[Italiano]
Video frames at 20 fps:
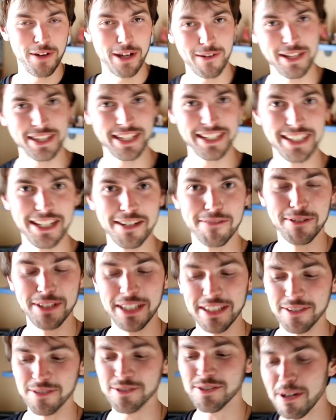ho veramente al telefono ho
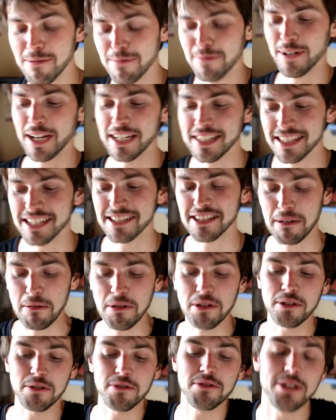detto, cioè, mi faresti la stream?
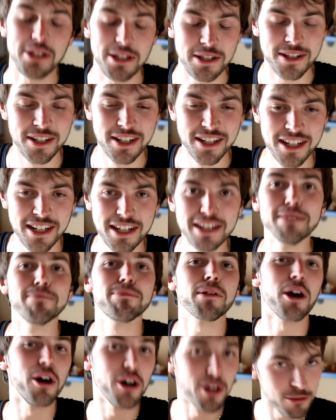Io ho detto, sì,
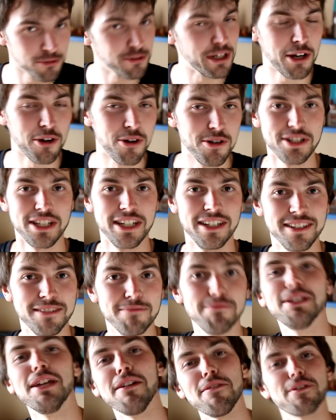però una cosa,
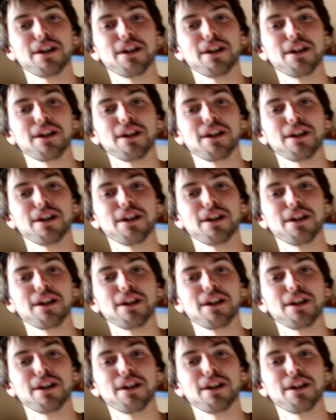mi devi